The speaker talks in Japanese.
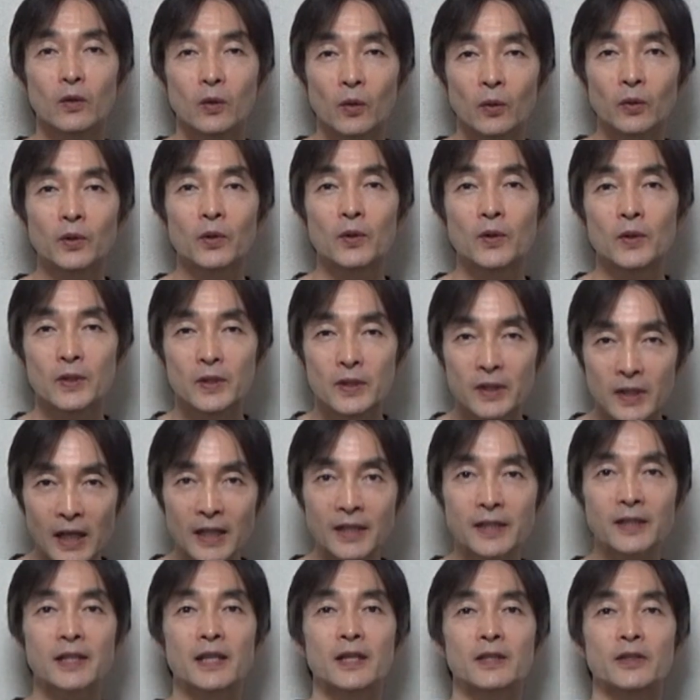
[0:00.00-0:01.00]
この
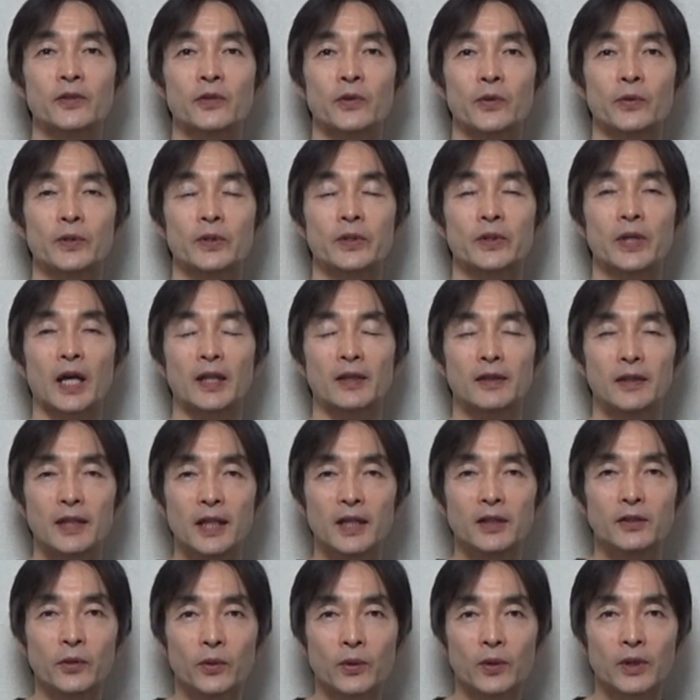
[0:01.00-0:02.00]
3冊を使っ
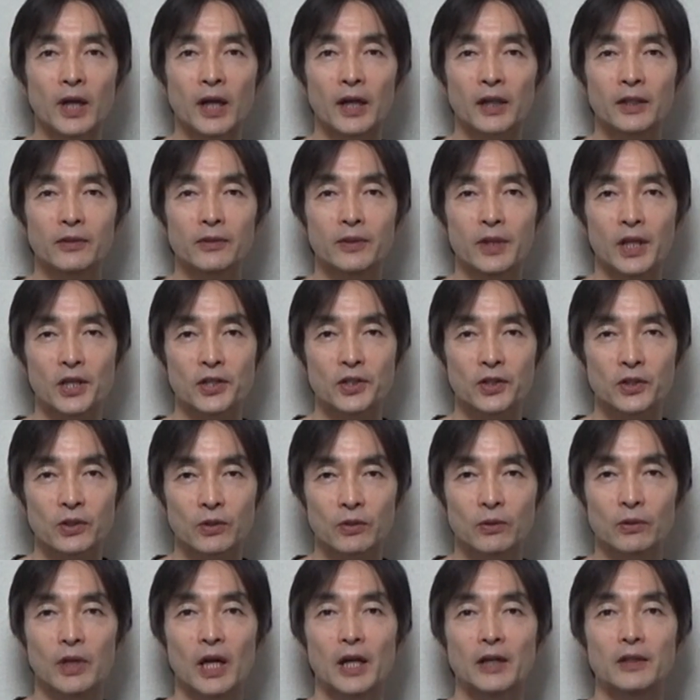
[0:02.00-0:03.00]
て読解の練
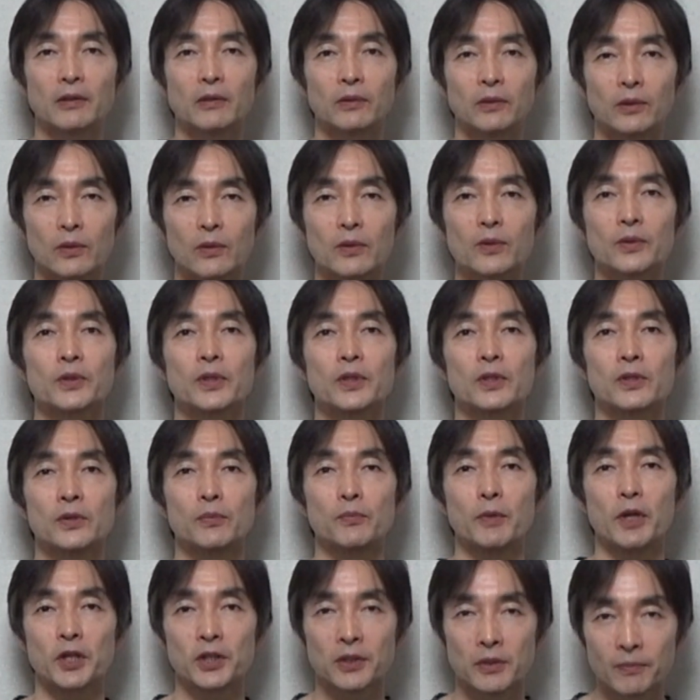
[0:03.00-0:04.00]
習をやることをお
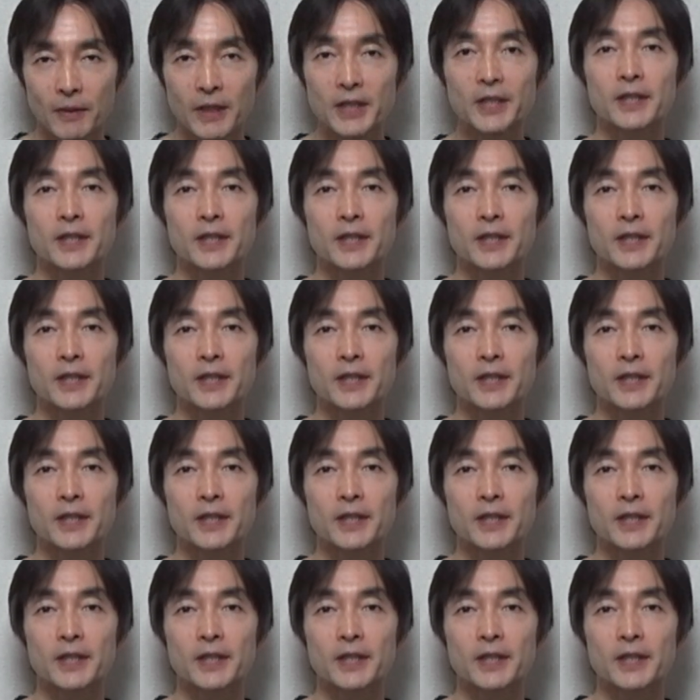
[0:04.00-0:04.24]
勧めしま